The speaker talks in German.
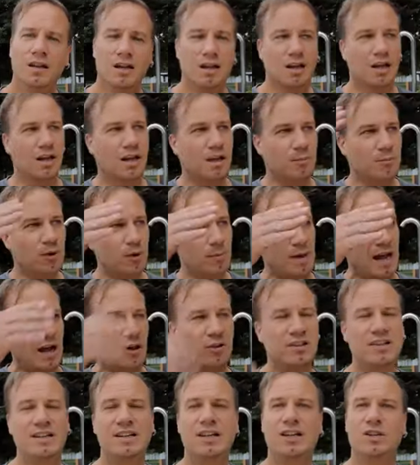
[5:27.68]
Äh, wir haben eine
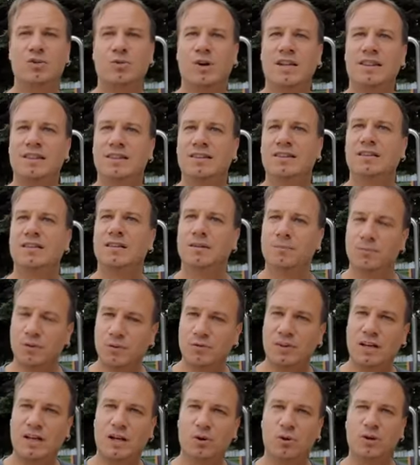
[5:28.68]
Aushänge dort,
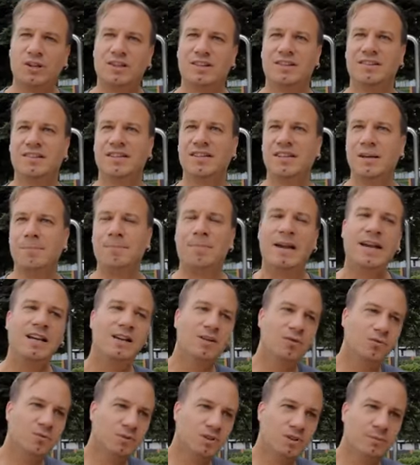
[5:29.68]
wie viele Leute sich im
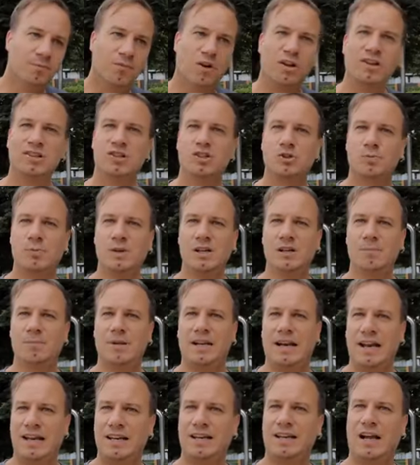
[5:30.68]
Becken und im
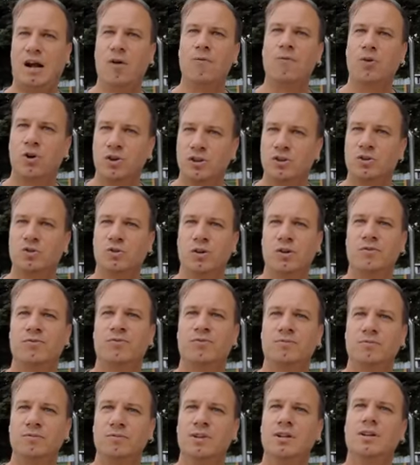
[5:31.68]
Wasserspielbereich aufhalten
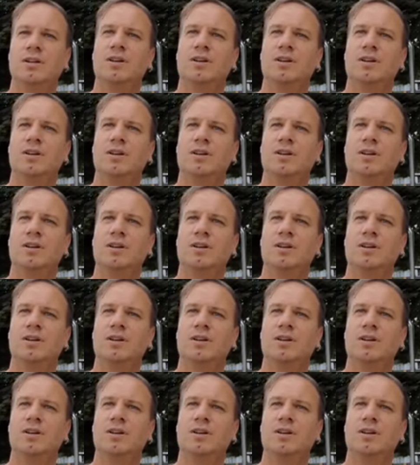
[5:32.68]
dürfen.